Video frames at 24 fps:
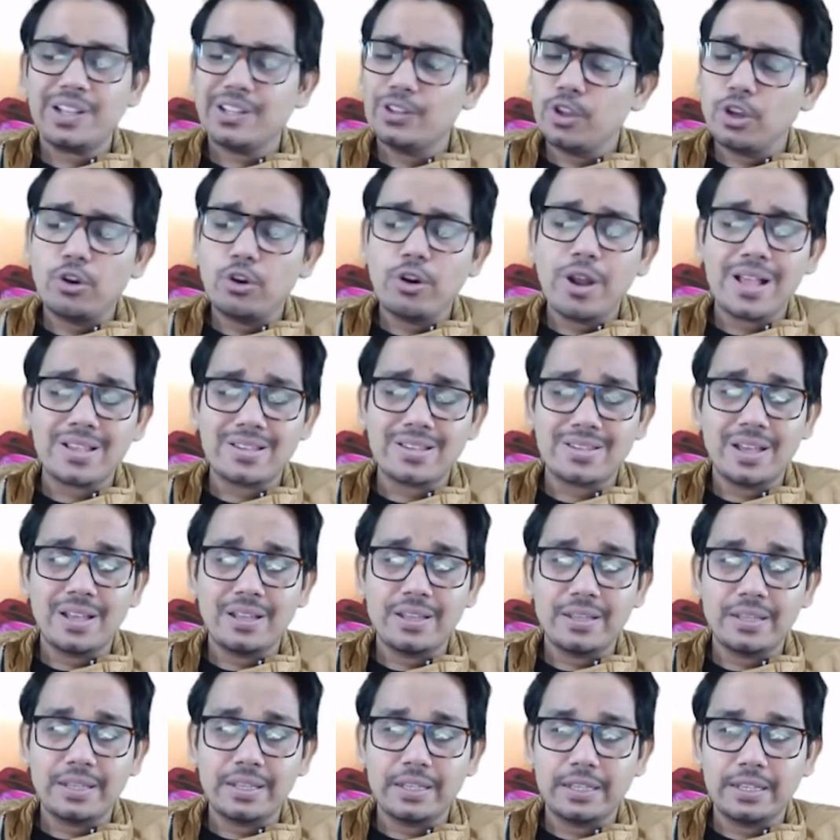ধরো রাস্তা
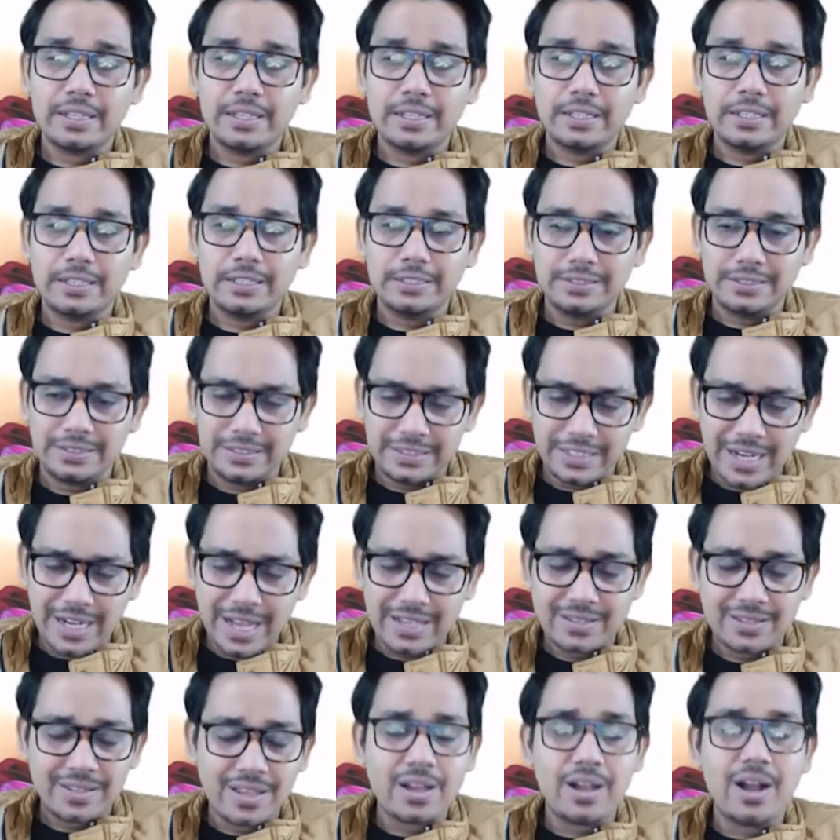যে
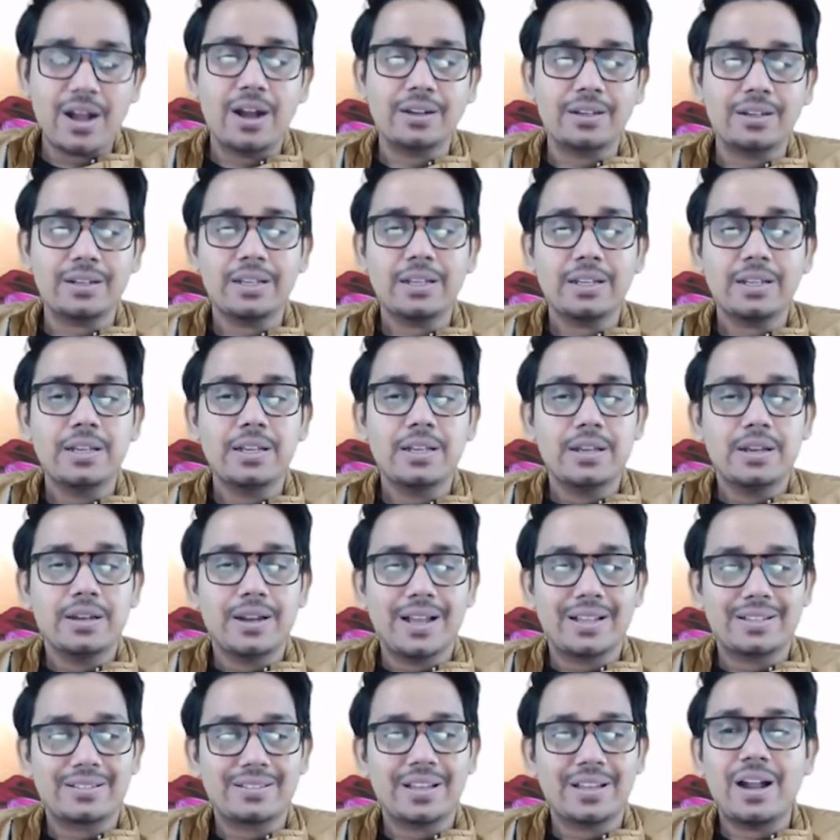রাস্তাঘাট
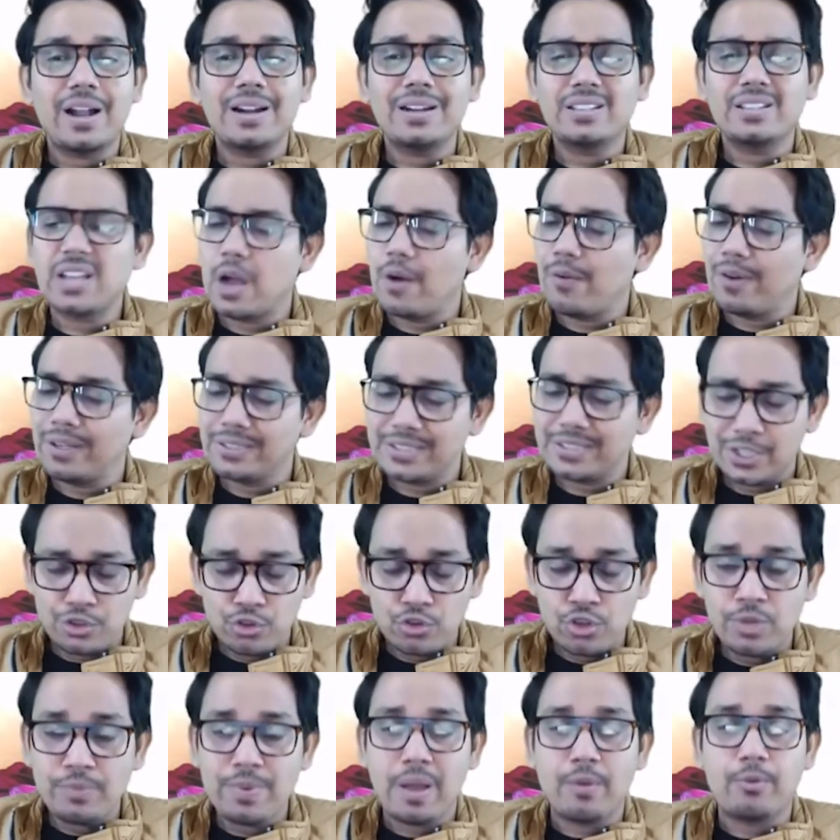রাস্তাঘাট যাওয়া আসার
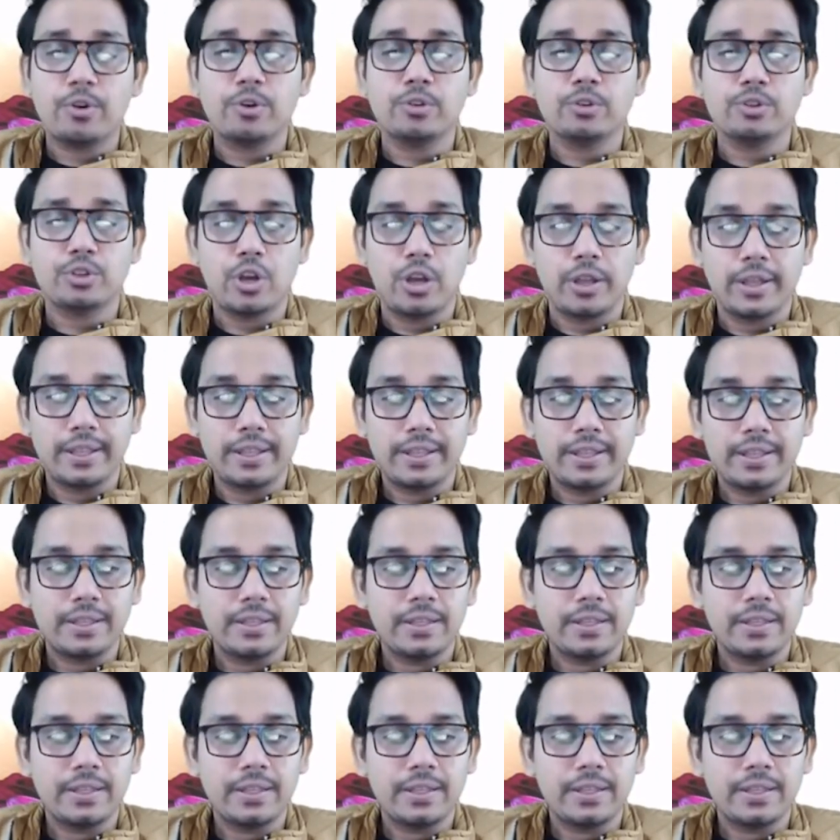জন্যই ব্যবহৃত হয়